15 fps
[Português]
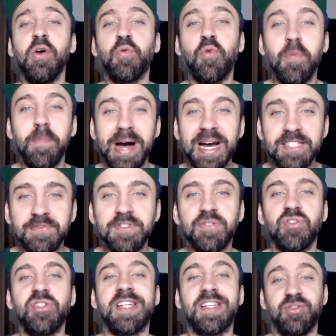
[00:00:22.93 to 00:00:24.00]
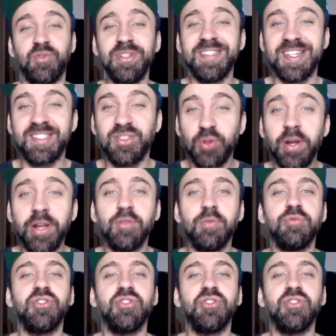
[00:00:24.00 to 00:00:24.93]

com mais visualizações da história do Boom